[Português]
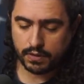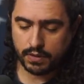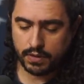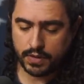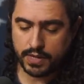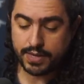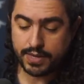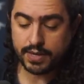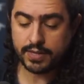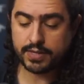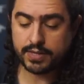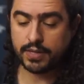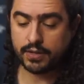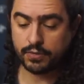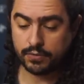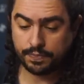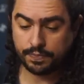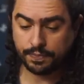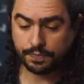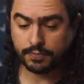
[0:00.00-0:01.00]
e
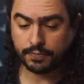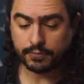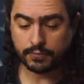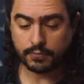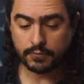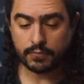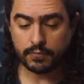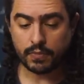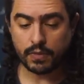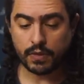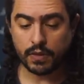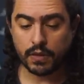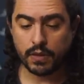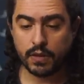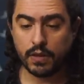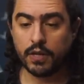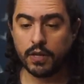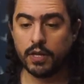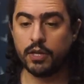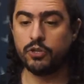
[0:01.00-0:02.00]
terceiro,
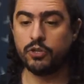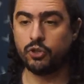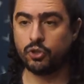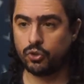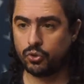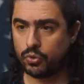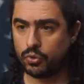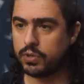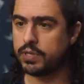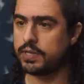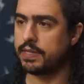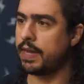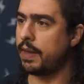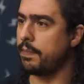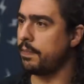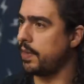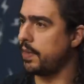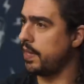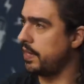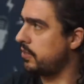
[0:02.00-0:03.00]

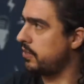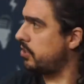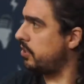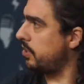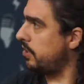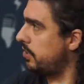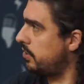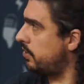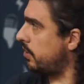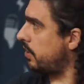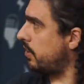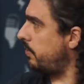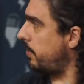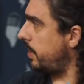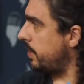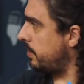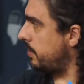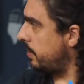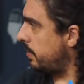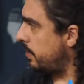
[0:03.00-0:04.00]
justamente isso é que é o
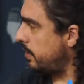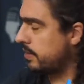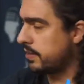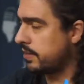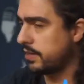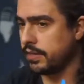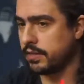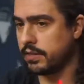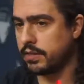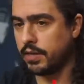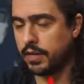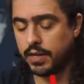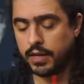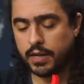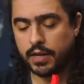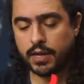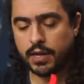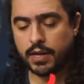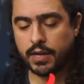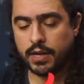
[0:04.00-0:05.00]
mais interessante.
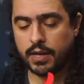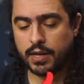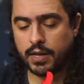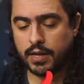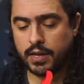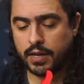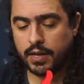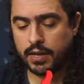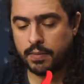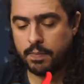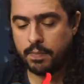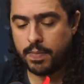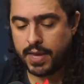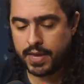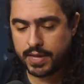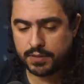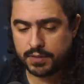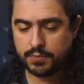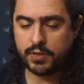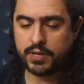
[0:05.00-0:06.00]

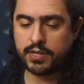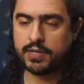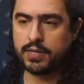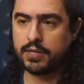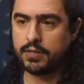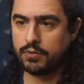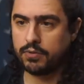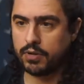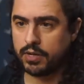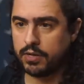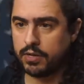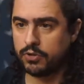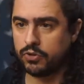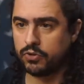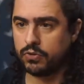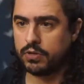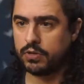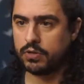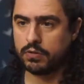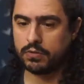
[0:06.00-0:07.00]
Mesmo eles sendo
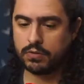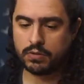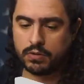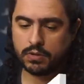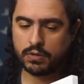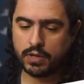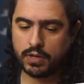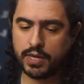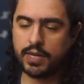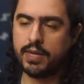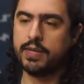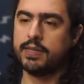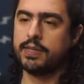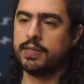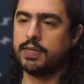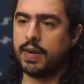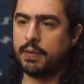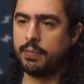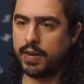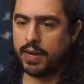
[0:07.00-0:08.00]
religiosos, eles
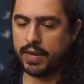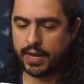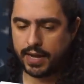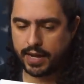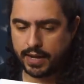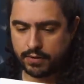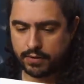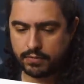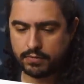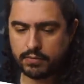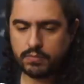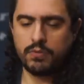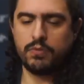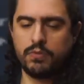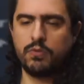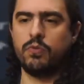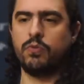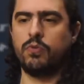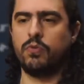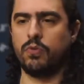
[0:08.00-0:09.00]
trabalharam
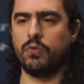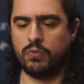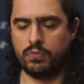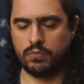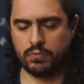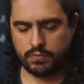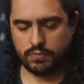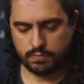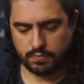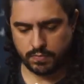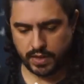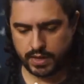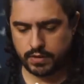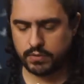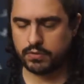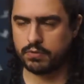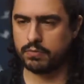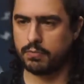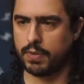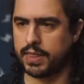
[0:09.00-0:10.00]
com
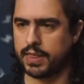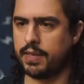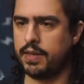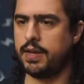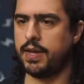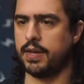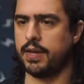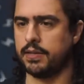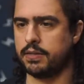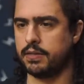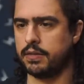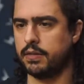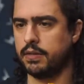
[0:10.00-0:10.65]
meios materiais.